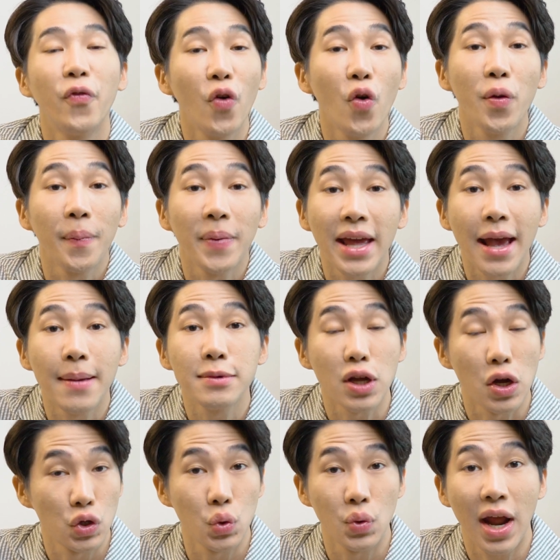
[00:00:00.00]
ฝุ่น PM
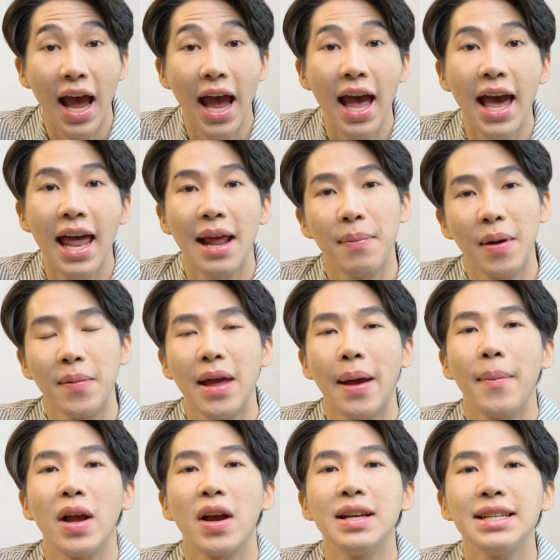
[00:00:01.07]
2.5 อะไรแบบนี้
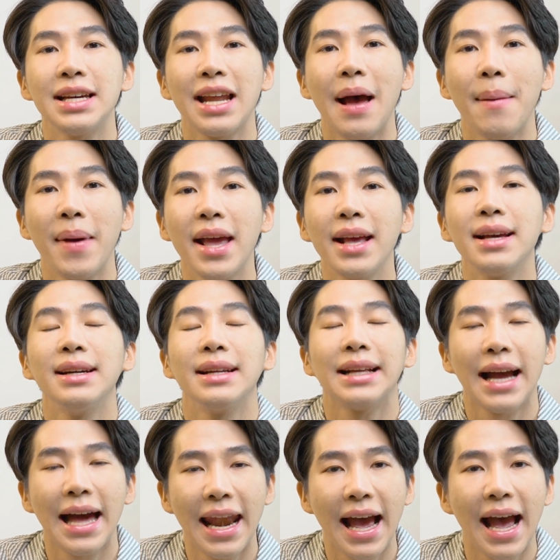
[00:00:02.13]
มันก็จะทำให้เกิด
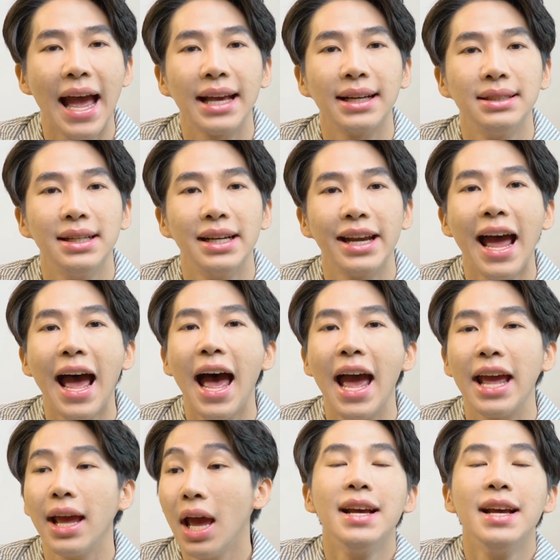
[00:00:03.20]
การระคายเคืองได้